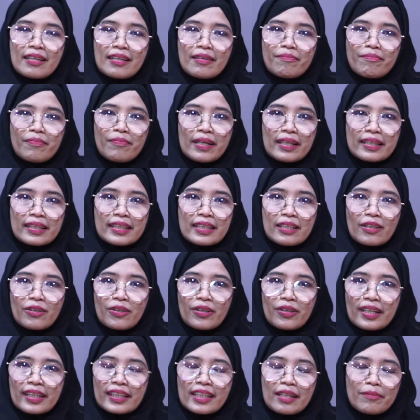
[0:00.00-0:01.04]
Bagi
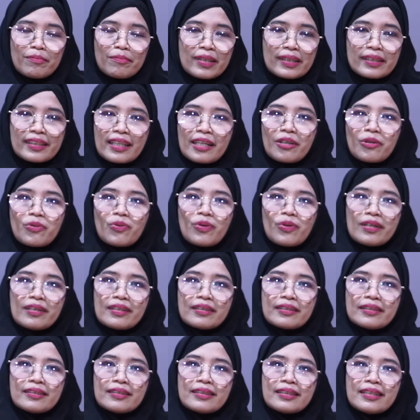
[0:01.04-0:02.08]
orang yang bertakwa,